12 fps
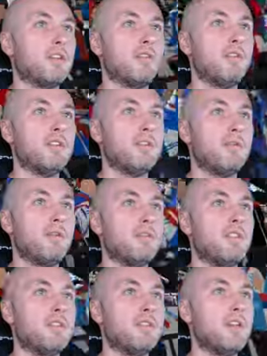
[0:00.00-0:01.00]
könnte es aber auch
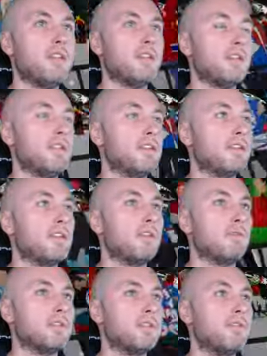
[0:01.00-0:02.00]
nicht sein. Ich kann die
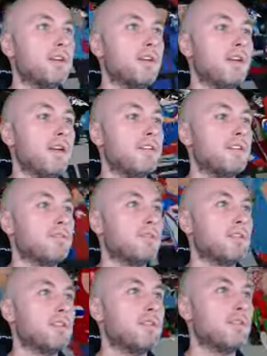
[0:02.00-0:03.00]
Trikots irgendwie auch alle nicht mehr
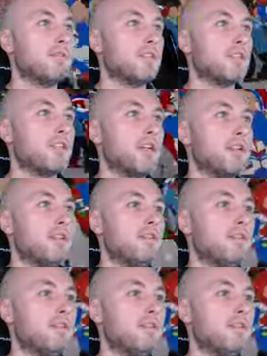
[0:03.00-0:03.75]
so richtig unterscheiden.